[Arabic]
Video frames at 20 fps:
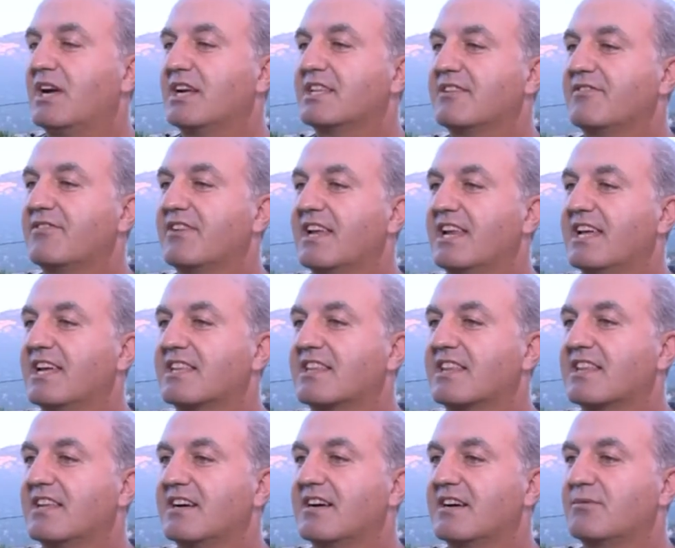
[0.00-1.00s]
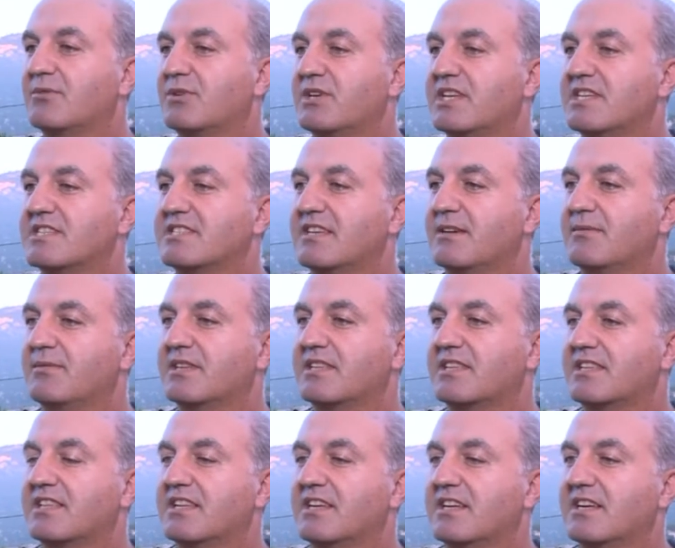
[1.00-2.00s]
احتفالات لمناسبه
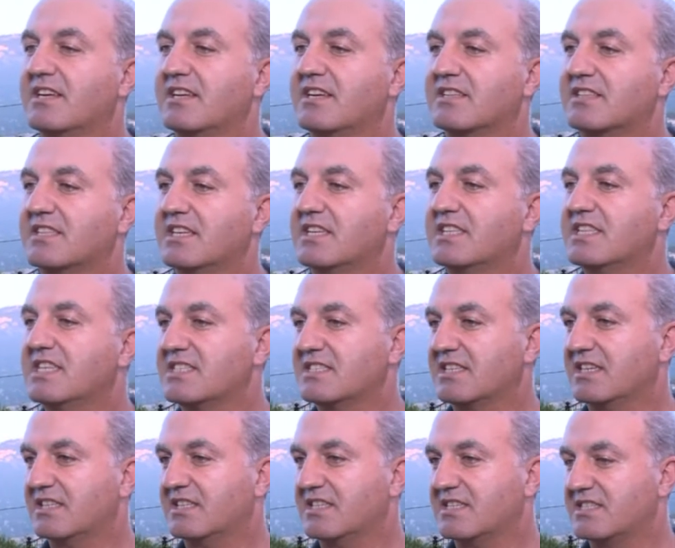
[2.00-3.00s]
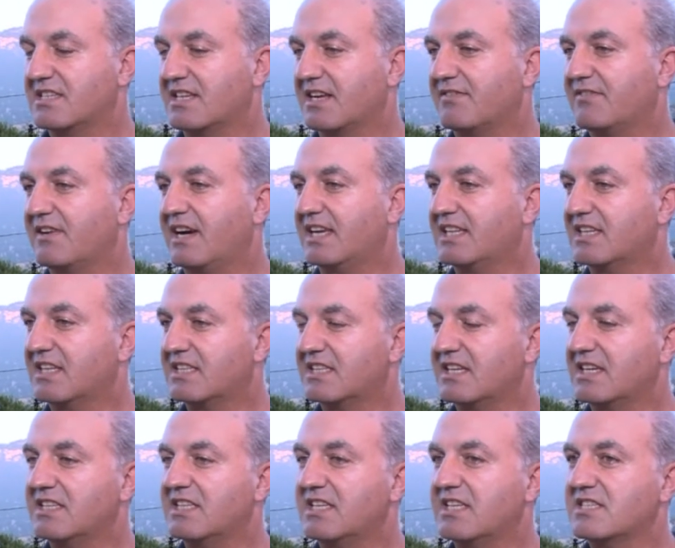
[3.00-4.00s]
آه، تقديس قديس رفع عيد
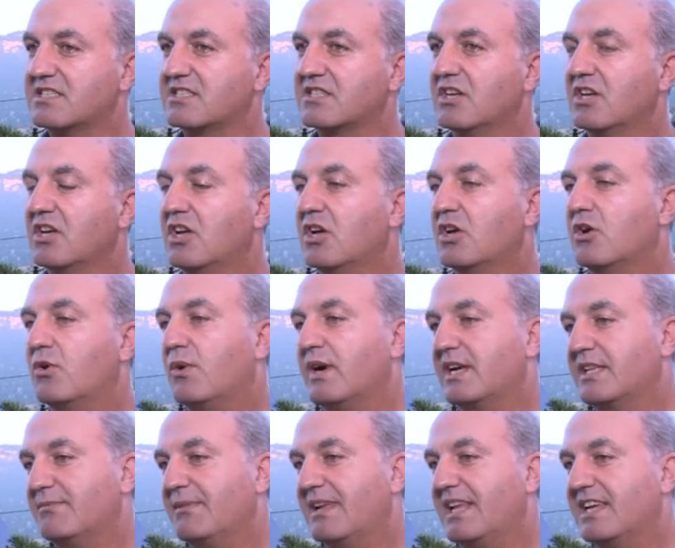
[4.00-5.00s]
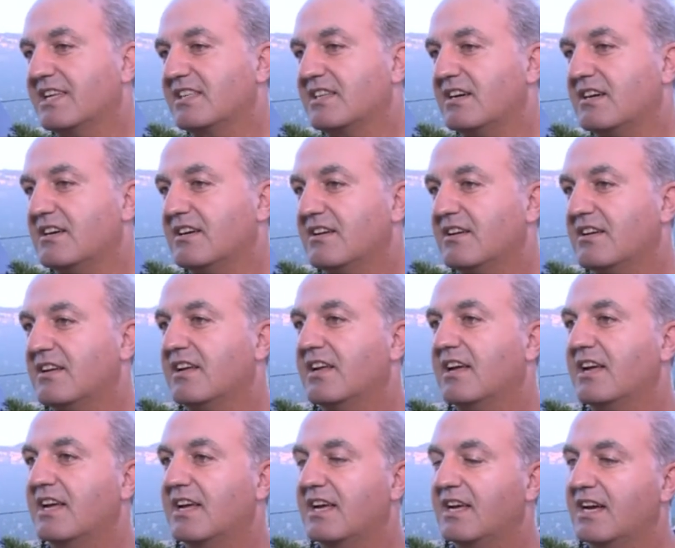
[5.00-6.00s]
التقديس وعيد ميلادها
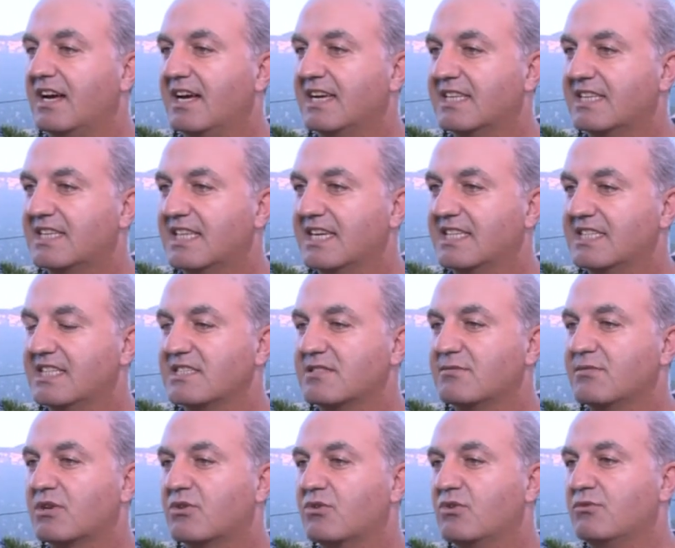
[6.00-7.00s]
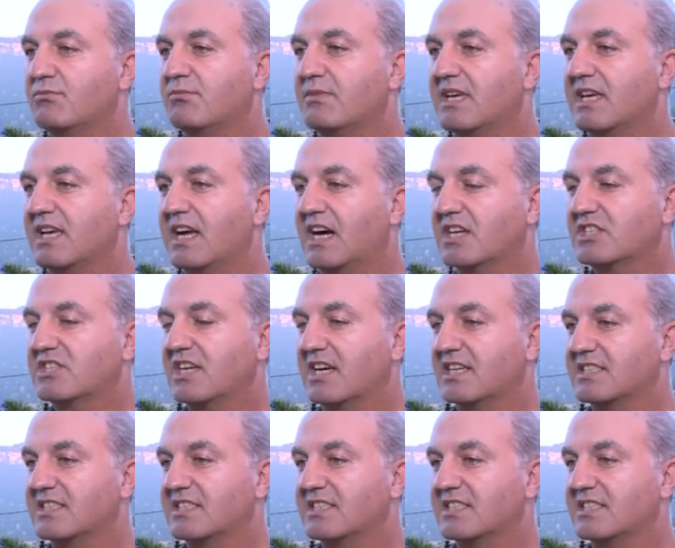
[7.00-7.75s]
آه، عيد التقديس بيكون ب 10